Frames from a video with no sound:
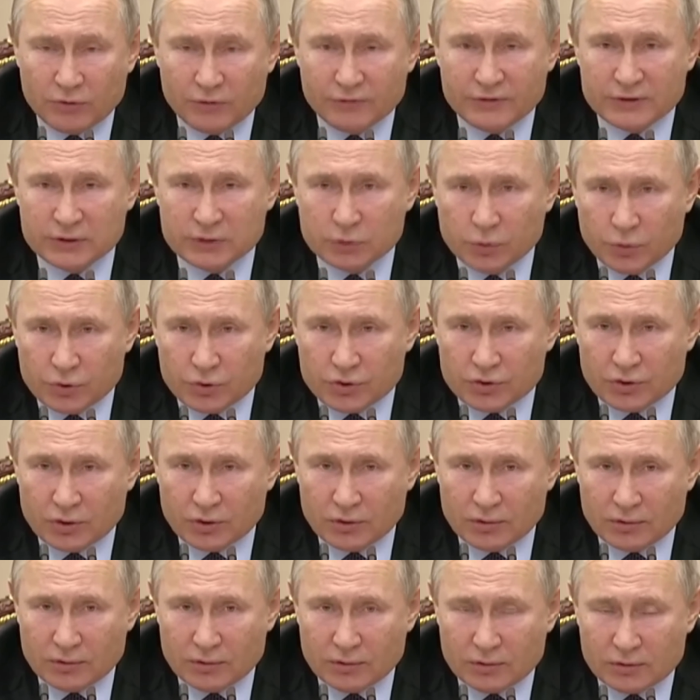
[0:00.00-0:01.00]
«Восточный».
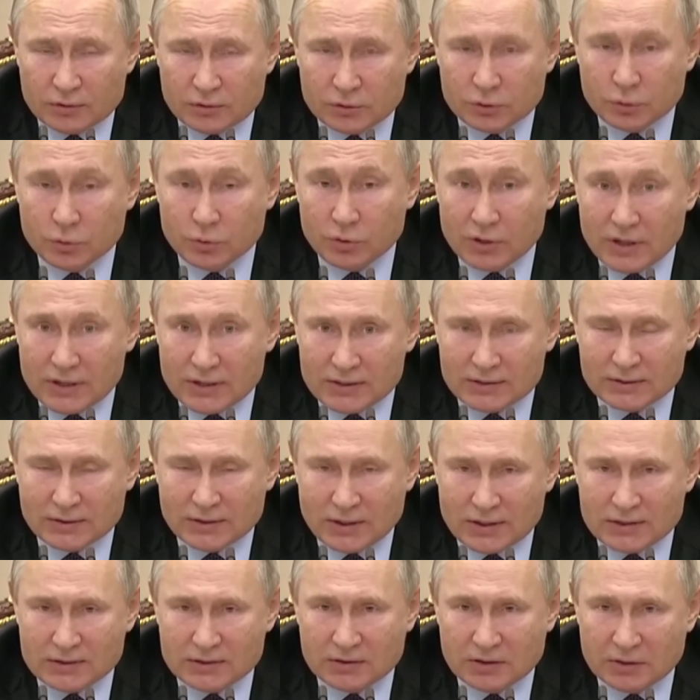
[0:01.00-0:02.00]
Сто раз
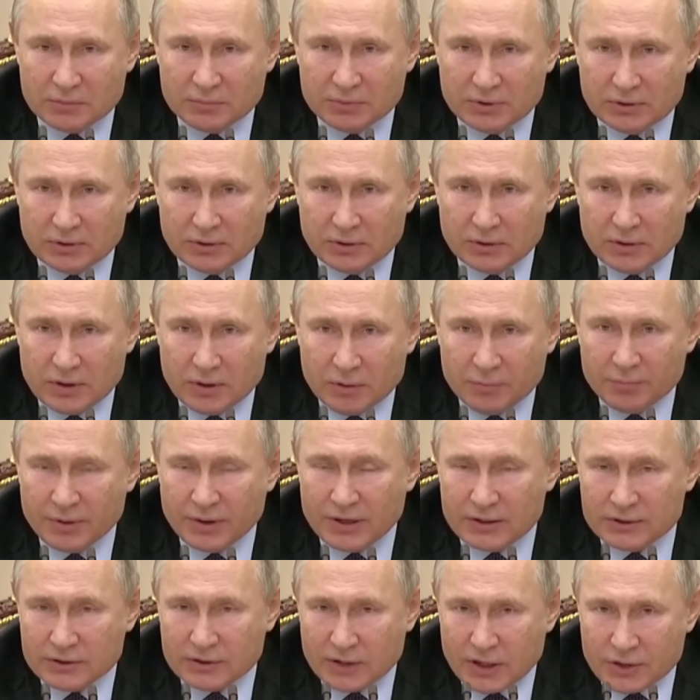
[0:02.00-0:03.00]
сказано было,
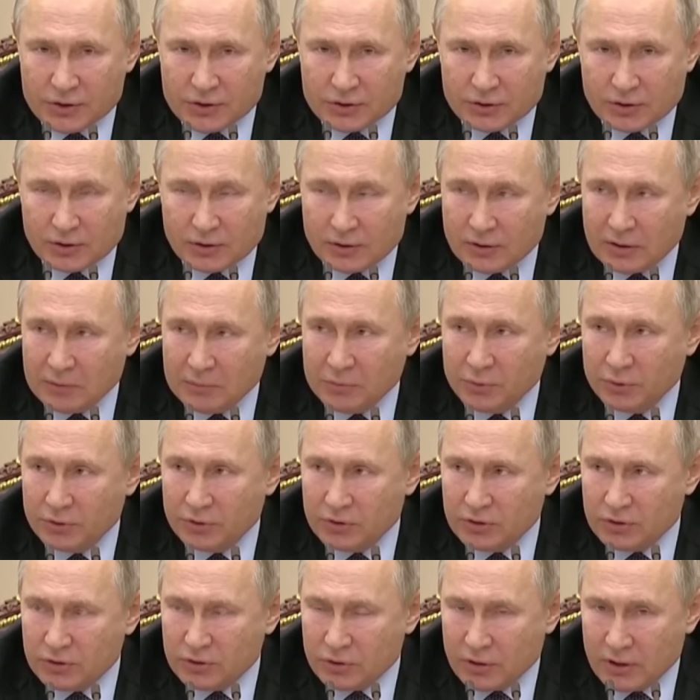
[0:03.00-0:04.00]
прозрачно,
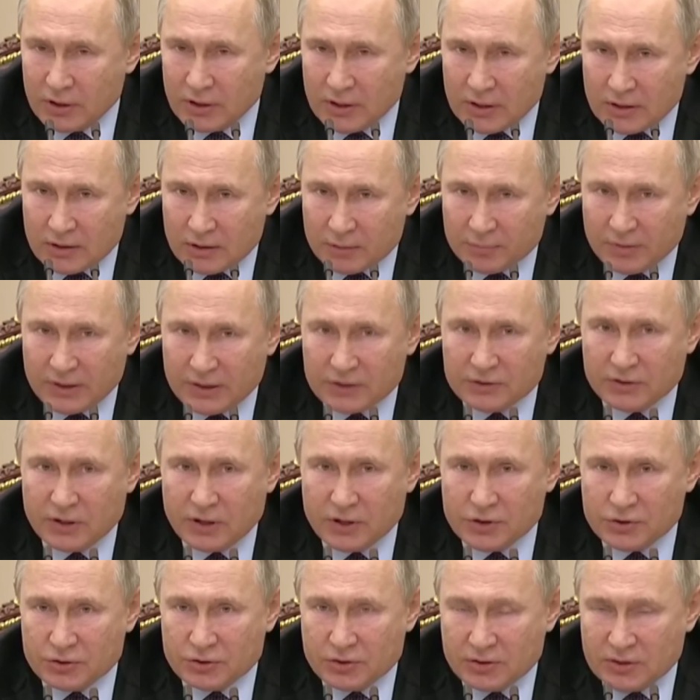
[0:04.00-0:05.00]
работаете
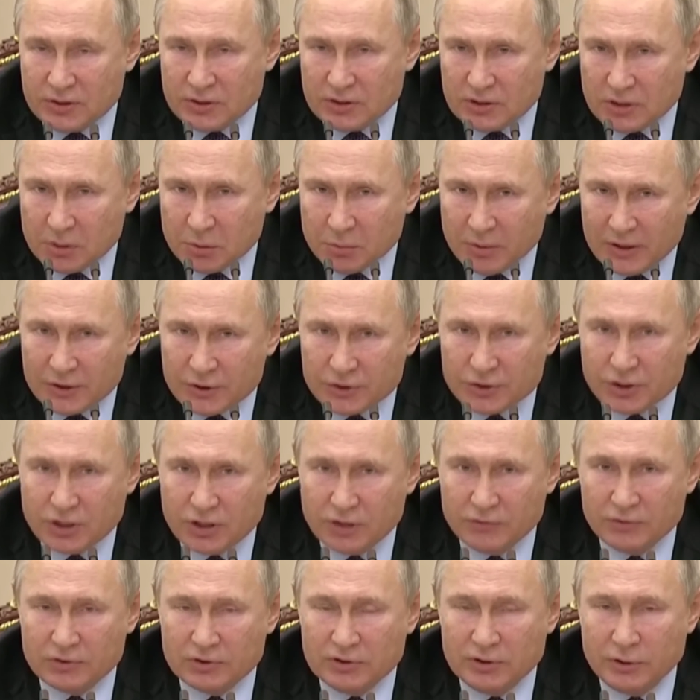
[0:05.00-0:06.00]
прозрачно, деньги большие
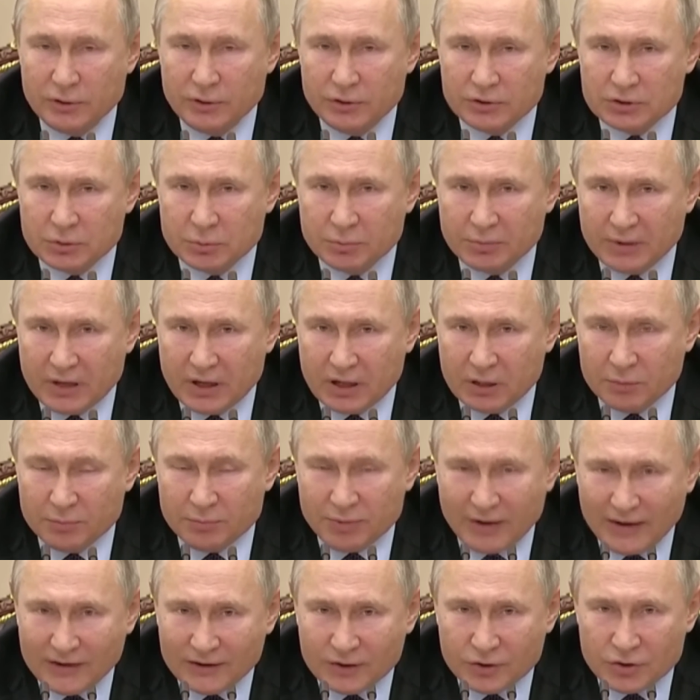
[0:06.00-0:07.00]
выделяются, проект
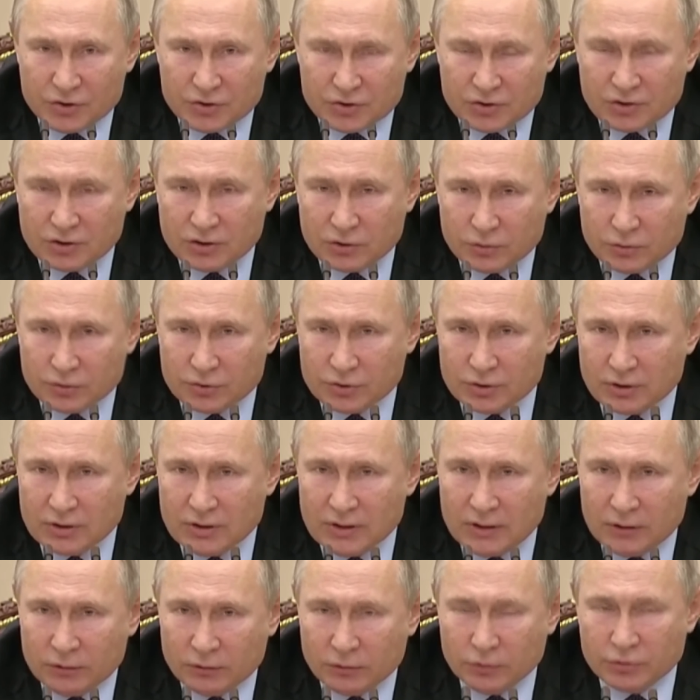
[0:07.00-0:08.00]
практически тоже
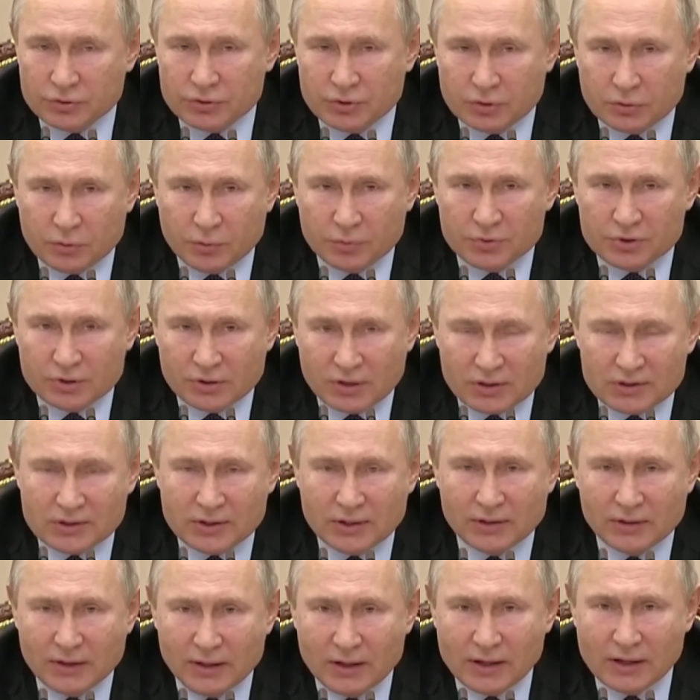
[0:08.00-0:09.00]
носит
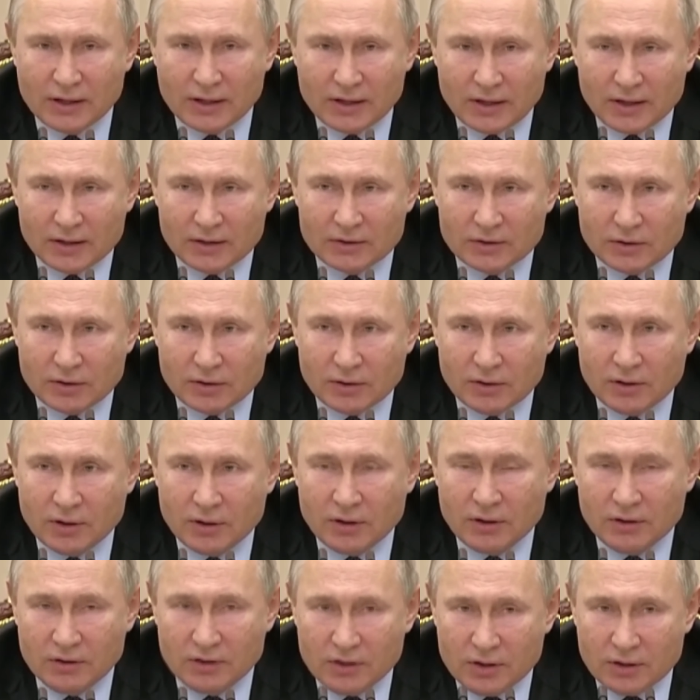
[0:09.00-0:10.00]
общенациональный характер.
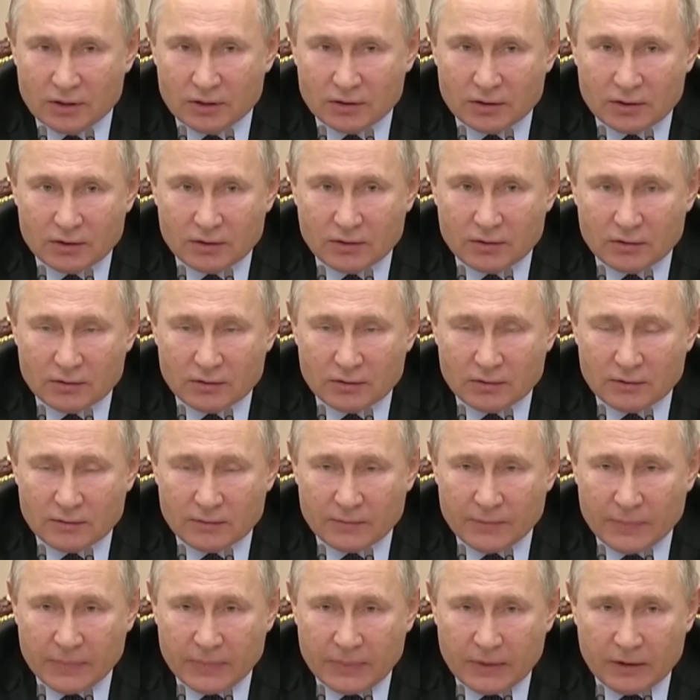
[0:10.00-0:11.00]
Нет,
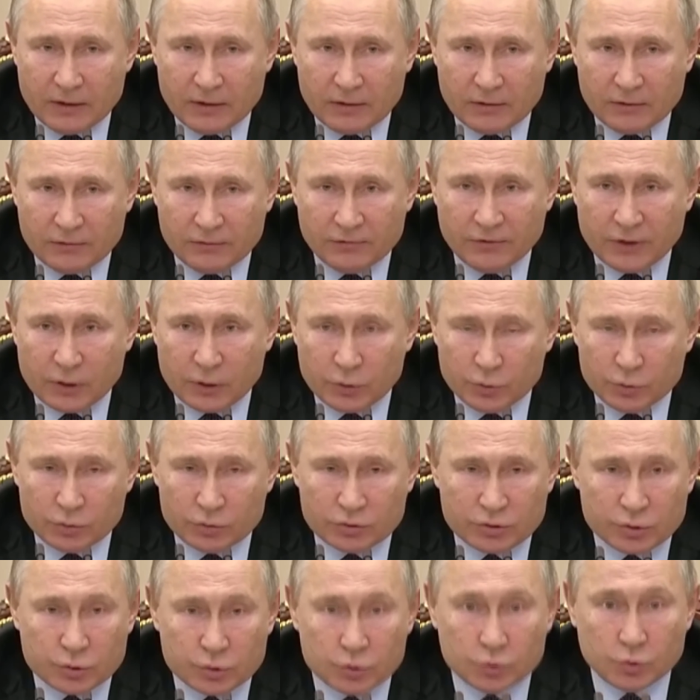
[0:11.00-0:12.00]
воруют
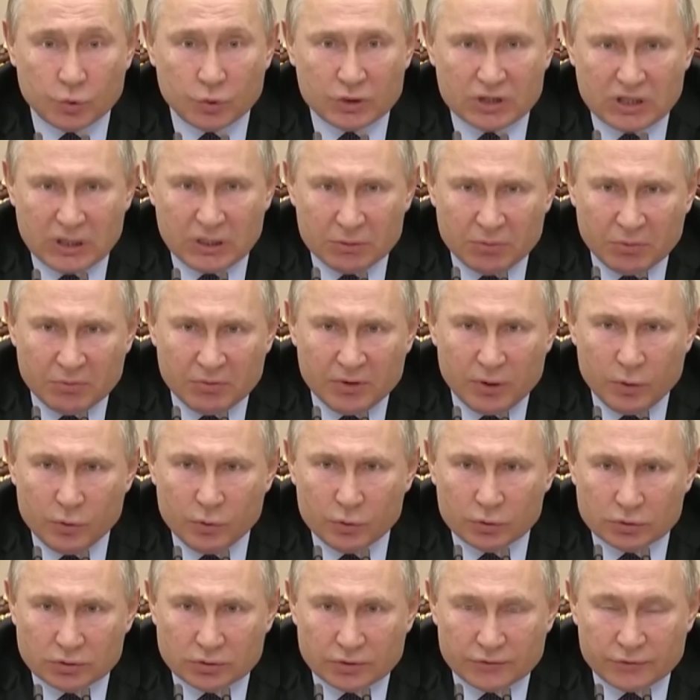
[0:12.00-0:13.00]
сотнями
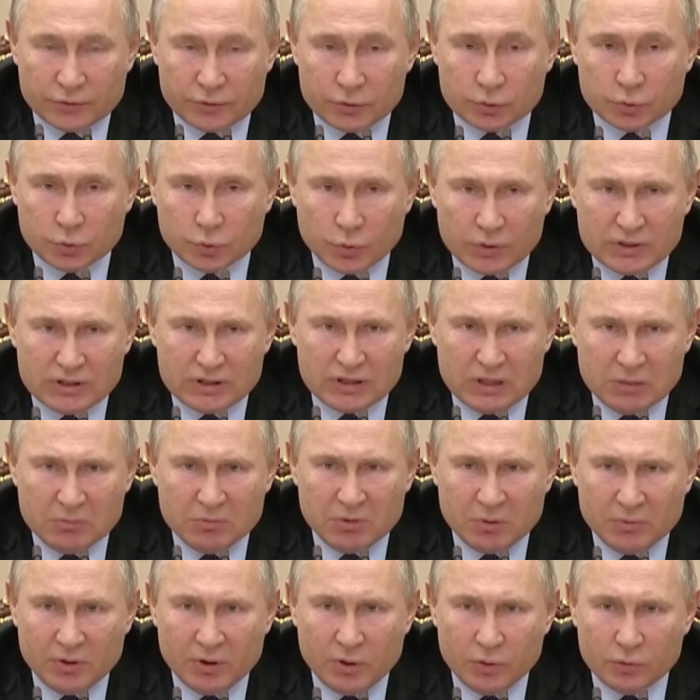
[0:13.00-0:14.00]
миллионов, сотнями
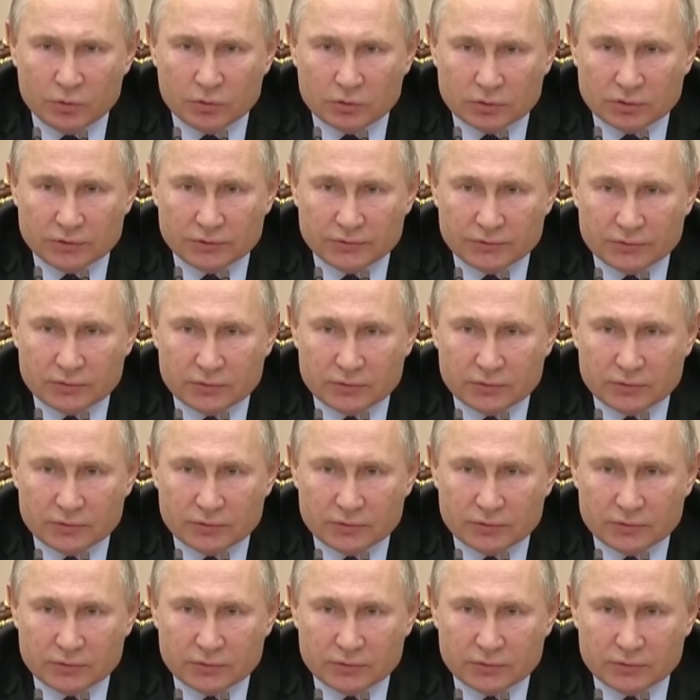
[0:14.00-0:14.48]
миллионов.